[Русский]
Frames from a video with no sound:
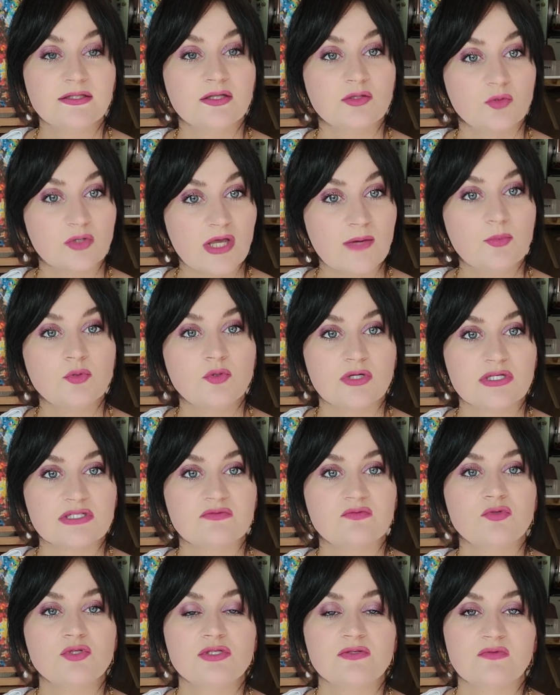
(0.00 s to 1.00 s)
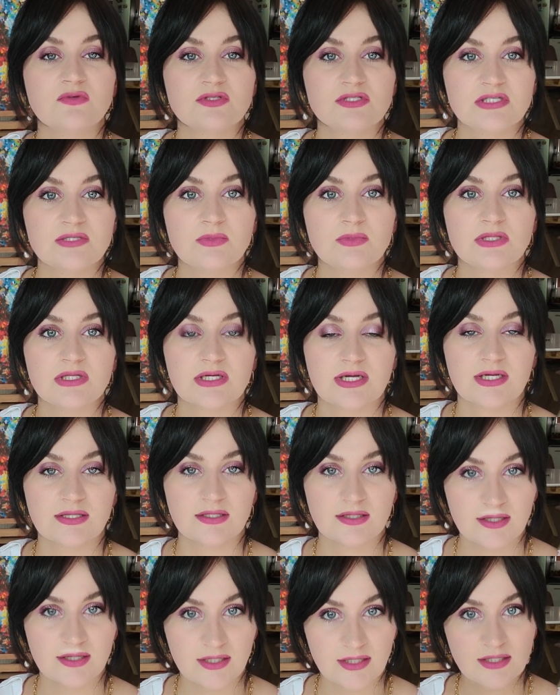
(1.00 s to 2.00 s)
но я буду озвучивать именно
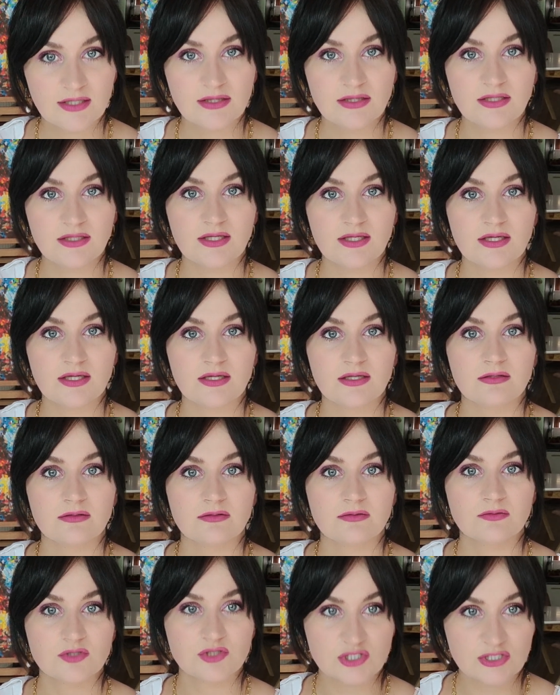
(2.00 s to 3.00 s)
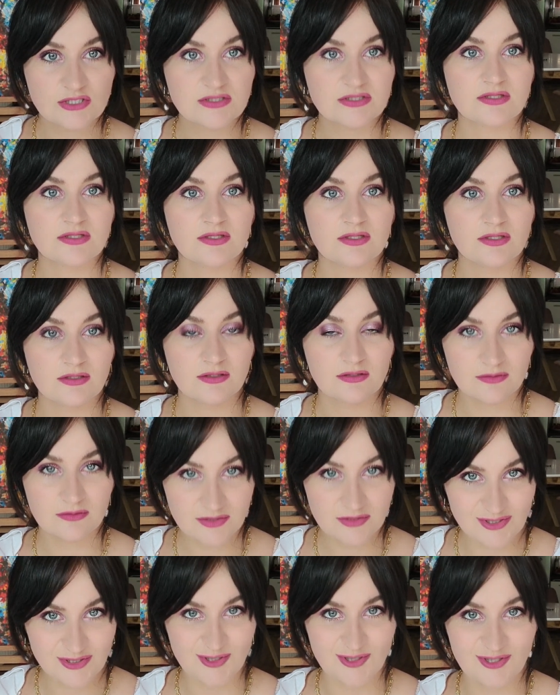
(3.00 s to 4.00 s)
конкретно чистые
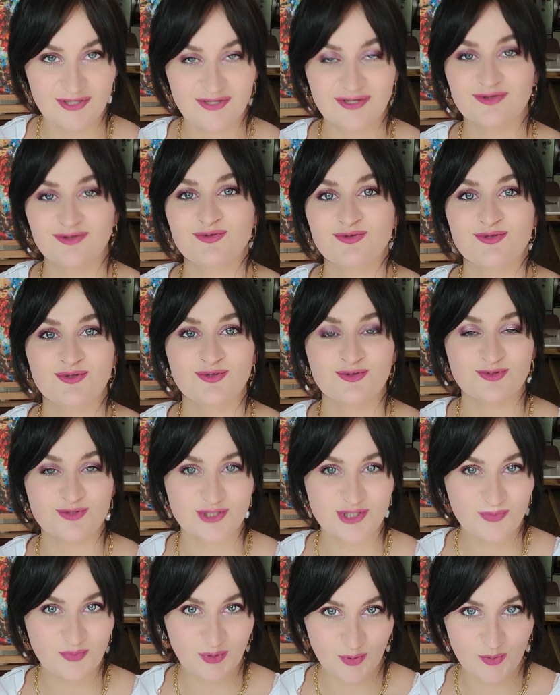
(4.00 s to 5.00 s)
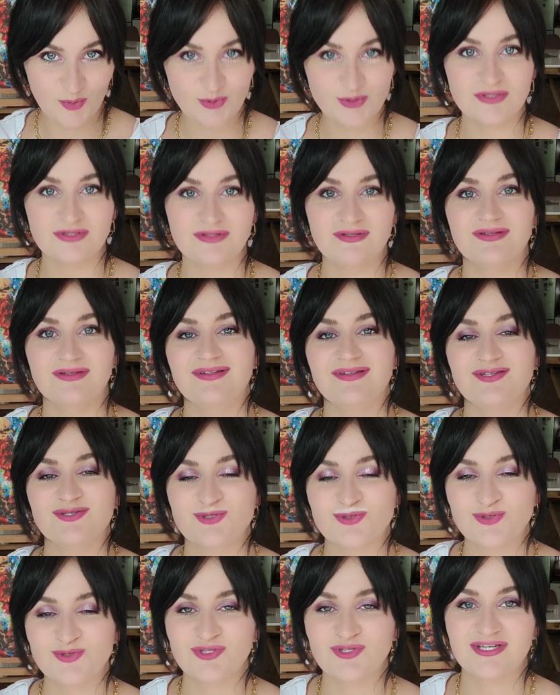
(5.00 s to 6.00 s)
деньги, которые уже приходят э, на
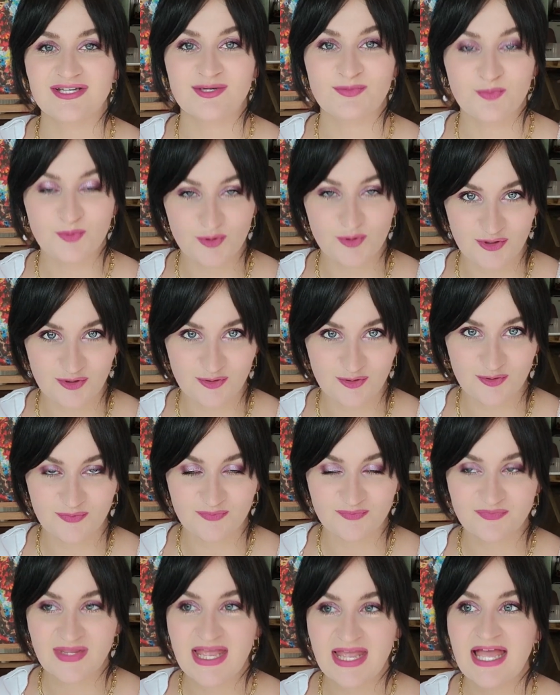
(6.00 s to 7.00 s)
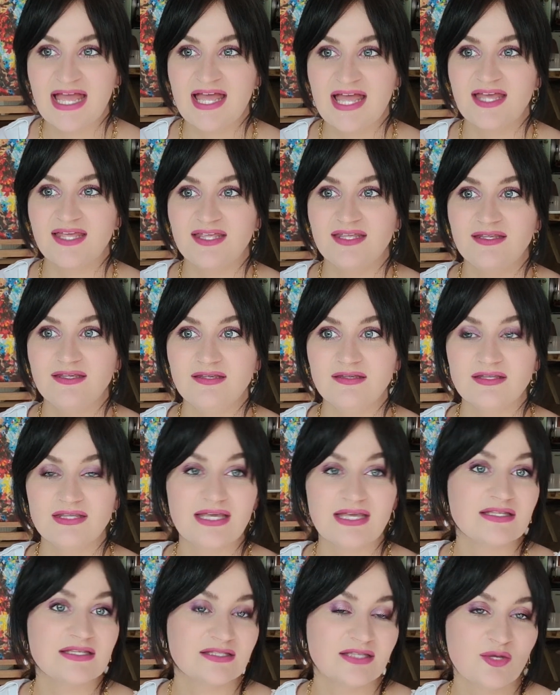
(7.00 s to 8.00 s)
счет работнику. И
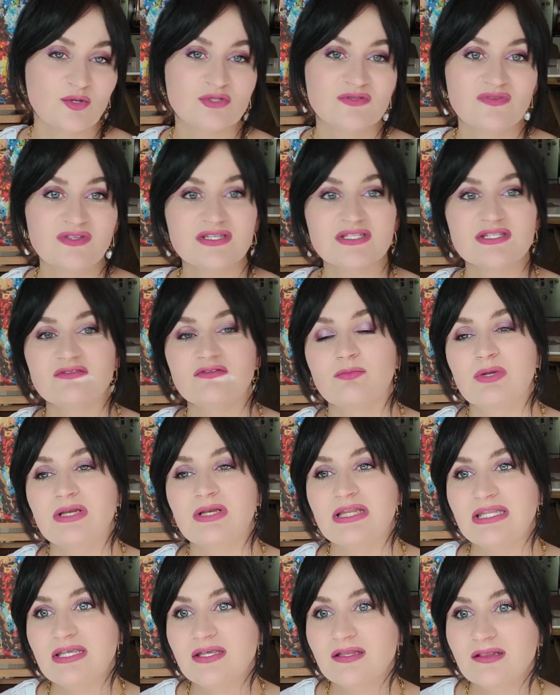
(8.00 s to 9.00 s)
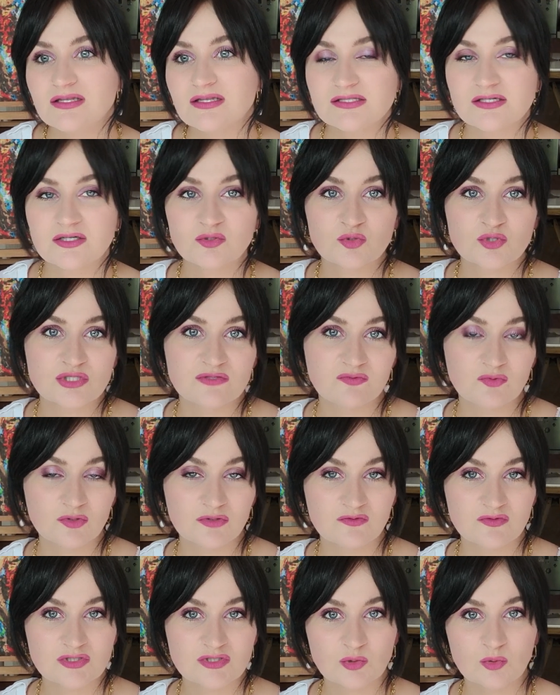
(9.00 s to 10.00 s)
я не знаю, известно вам или нет, для тех, кто живет
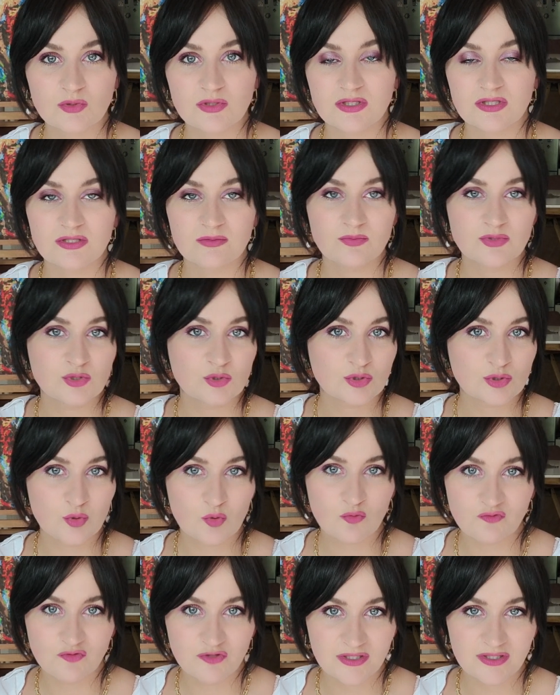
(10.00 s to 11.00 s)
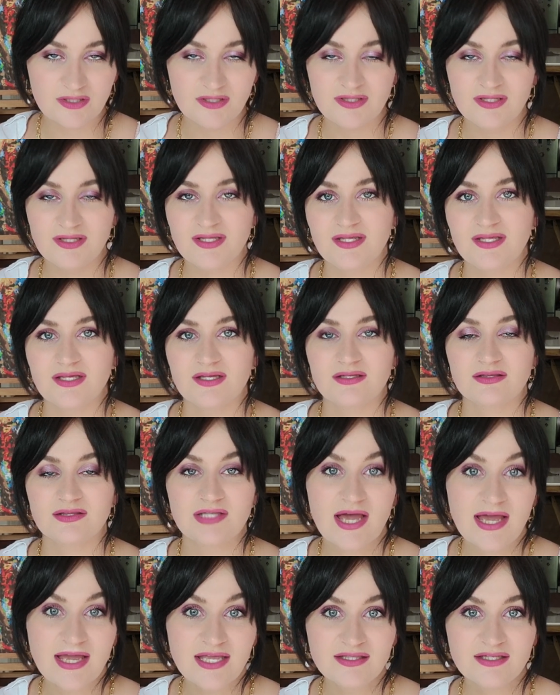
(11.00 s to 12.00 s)
в Эстонии, это, безусловно, не
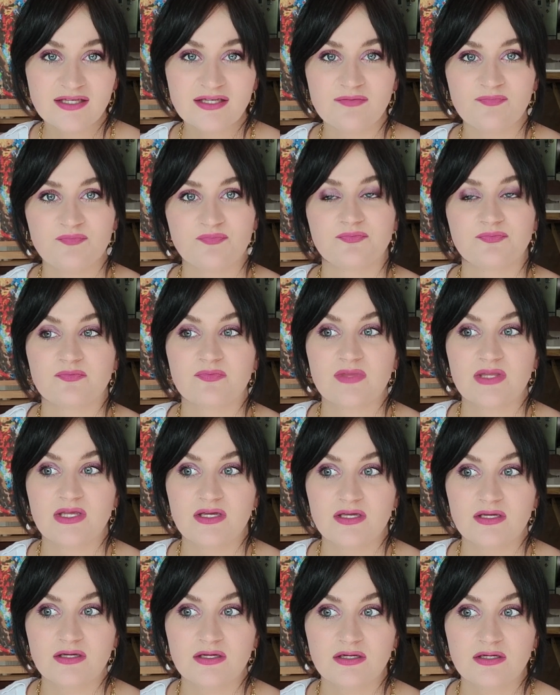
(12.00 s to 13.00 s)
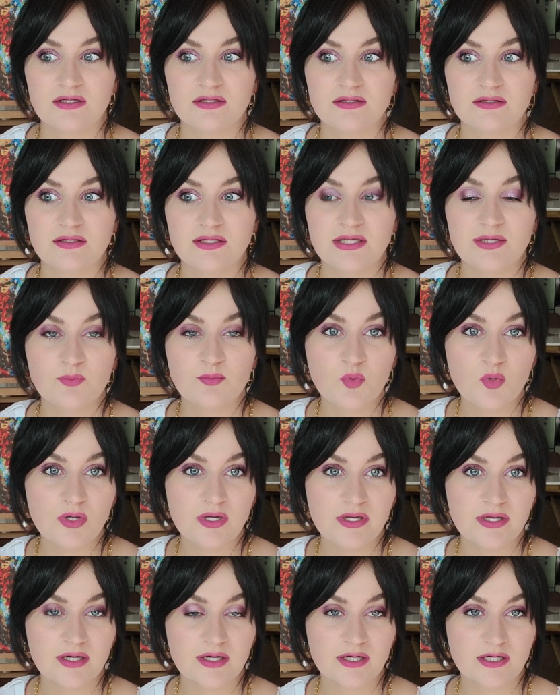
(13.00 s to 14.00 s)
тайна. А,
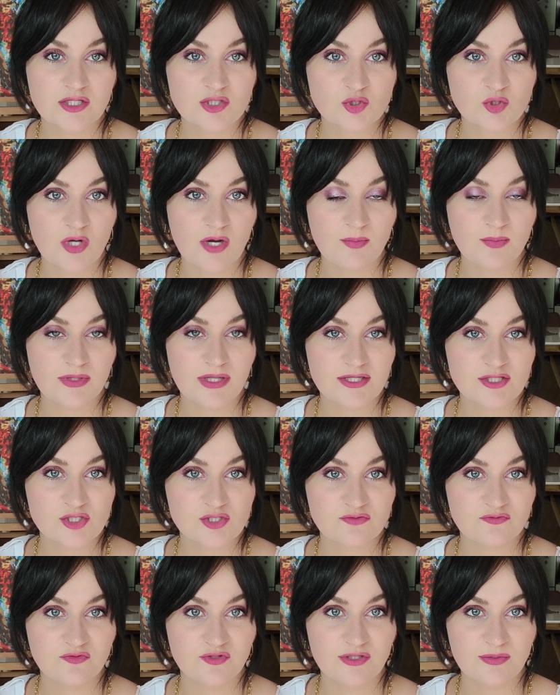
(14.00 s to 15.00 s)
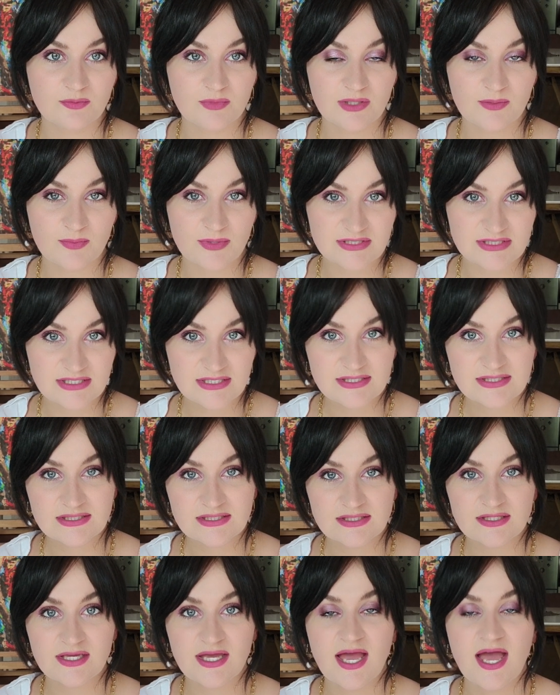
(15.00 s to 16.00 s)
наиболее хорошо оплачиваемые
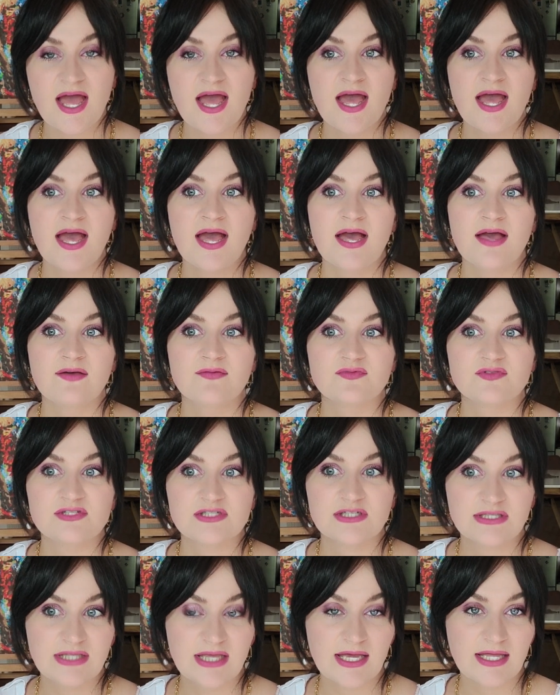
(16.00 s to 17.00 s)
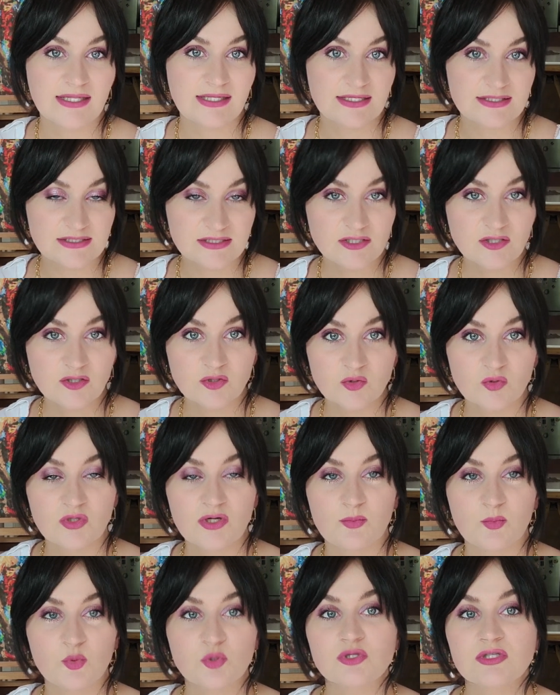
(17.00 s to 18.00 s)
позиции всегда для тех, кто
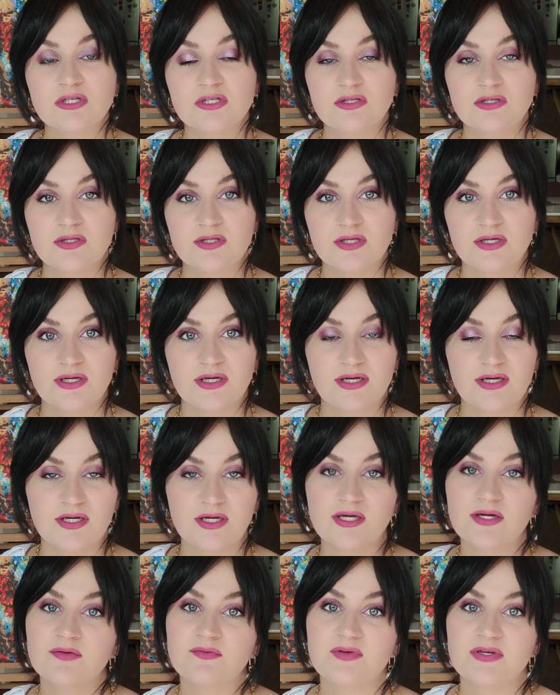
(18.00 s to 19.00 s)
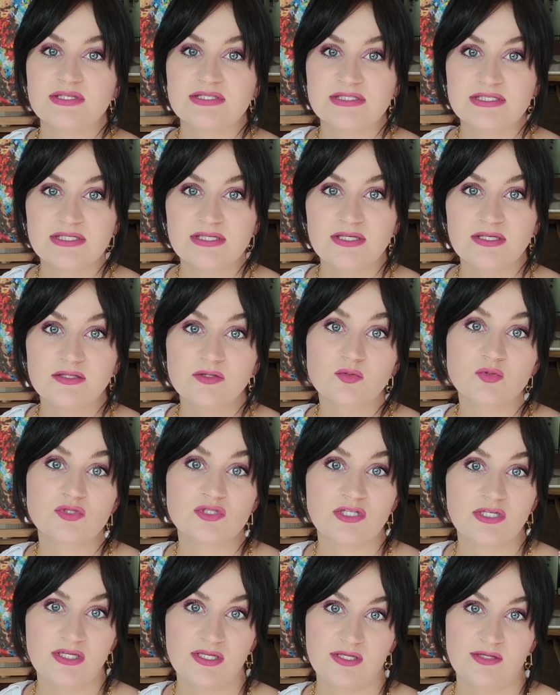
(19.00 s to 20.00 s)
работает э, в
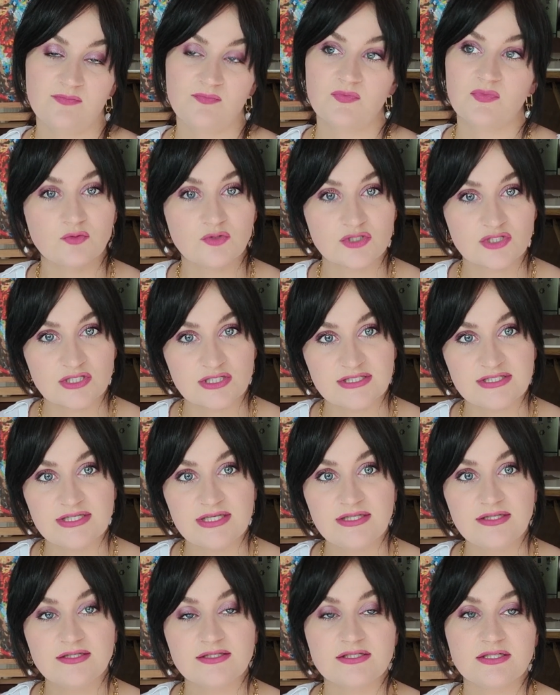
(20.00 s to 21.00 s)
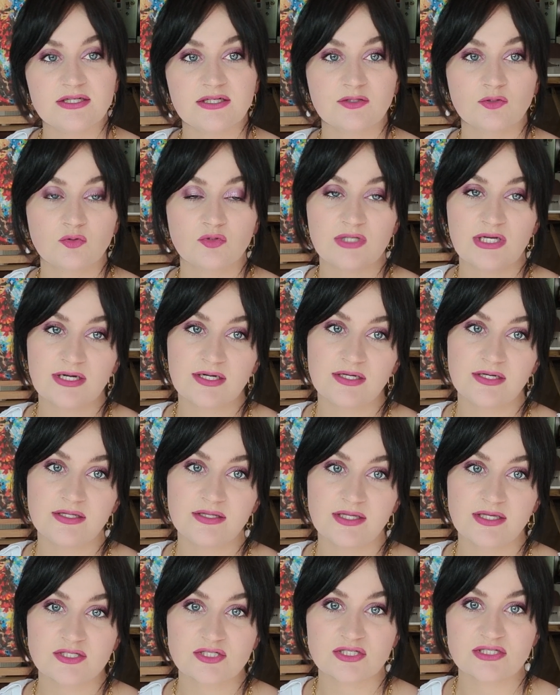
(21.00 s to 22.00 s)
IT-индустрии. В сегодняшний день те, кто так или
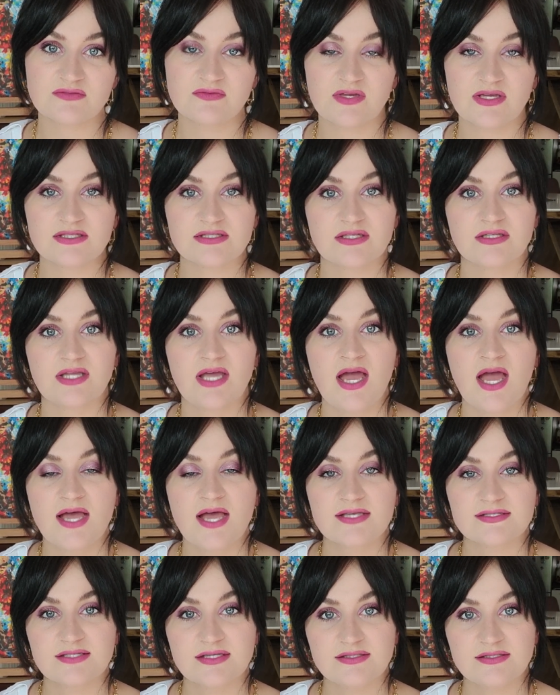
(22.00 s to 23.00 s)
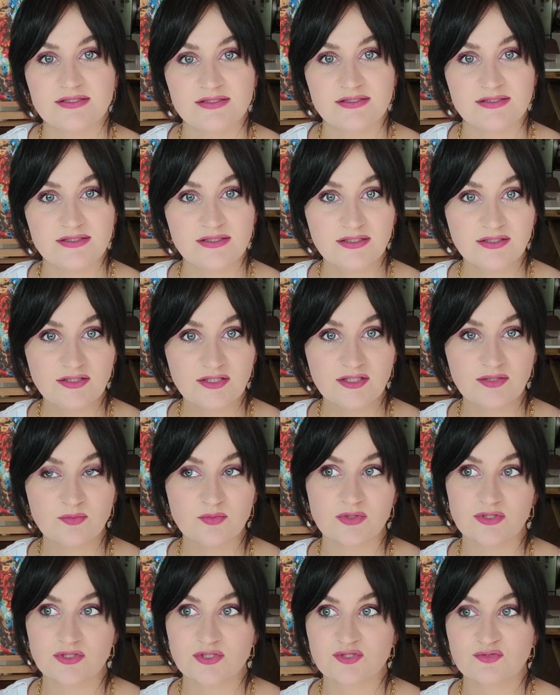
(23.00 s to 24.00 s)
иначе связан с IT-сектором,
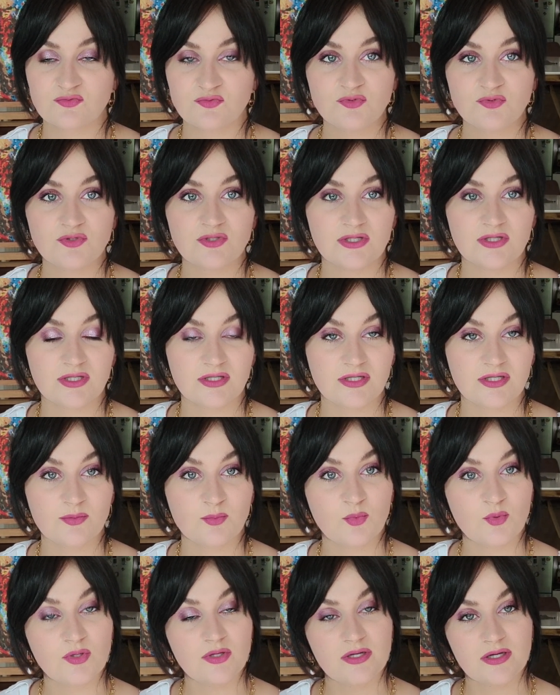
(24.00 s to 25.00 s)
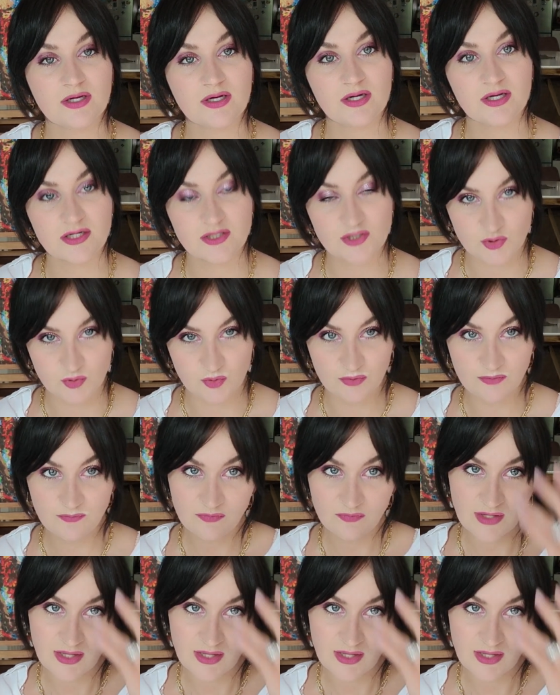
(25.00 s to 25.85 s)
живут э, наиболее хорошо,